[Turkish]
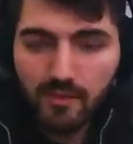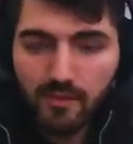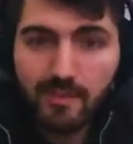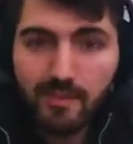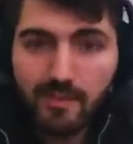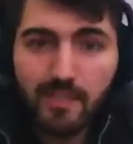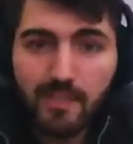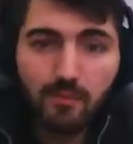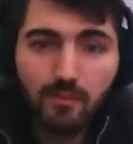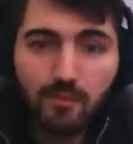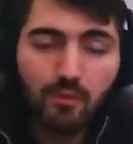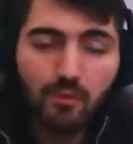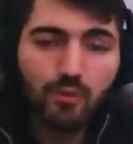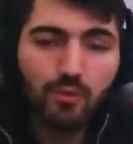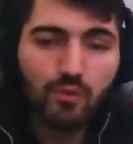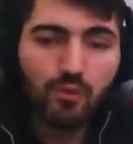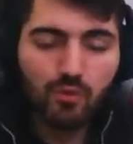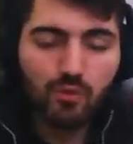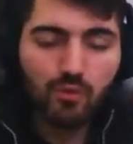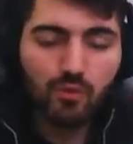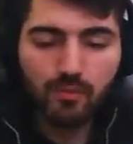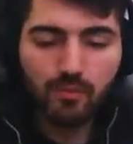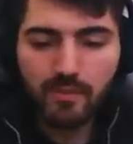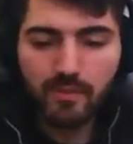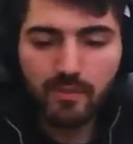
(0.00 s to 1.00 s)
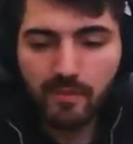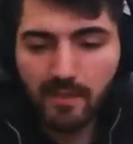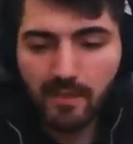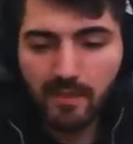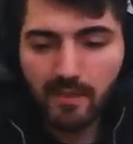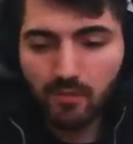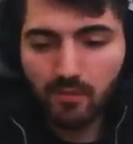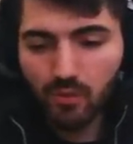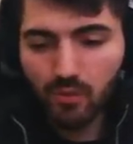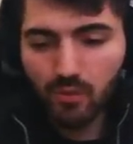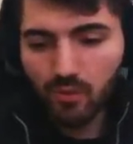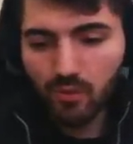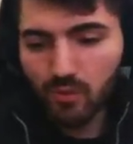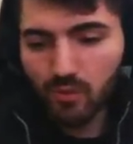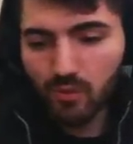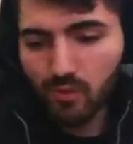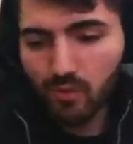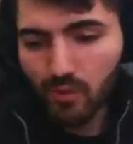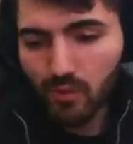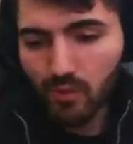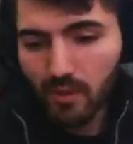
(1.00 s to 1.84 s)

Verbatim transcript: Yeni bir lonca kurmayı falan düşünüyoruz.